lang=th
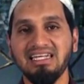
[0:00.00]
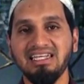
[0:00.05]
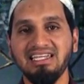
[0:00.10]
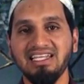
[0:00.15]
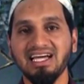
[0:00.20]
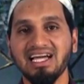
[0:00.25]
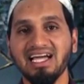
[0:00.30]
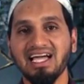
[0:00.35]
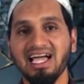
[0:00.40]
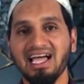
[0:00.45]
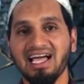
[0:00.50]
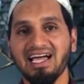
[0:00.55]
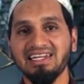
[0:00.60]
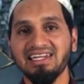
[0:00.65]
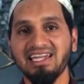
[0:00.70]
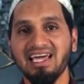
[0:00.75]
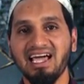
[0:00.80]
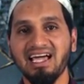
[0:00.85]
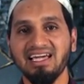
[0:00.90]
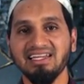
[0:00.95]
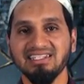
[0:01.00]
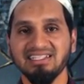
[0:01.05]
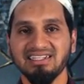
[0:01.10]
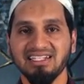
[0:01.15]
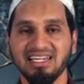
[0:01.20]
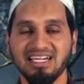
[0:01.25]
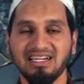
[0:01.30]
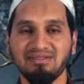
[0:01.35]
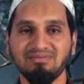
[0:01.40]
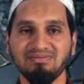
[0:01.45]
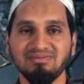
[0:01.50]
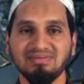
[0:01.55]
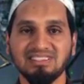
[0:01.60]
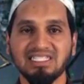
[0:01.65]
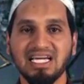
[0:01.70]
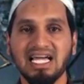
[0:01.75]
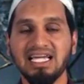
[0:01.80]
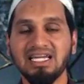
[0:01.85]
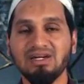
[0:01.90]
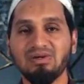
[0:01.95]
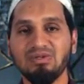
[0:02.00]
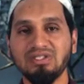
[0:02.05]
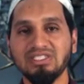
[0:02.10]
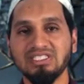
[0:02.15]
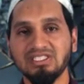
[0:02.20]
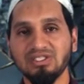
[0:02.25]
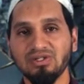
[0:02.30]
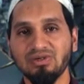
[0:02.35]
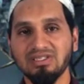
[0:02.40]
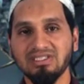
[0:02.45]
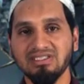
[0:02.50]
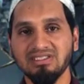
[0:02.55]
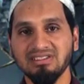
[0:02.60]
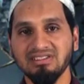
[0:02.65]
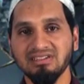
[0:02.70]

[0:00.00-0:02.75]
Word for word: เลี้ยงอาหารได้เนี่ยนะครับ จะให้คนจน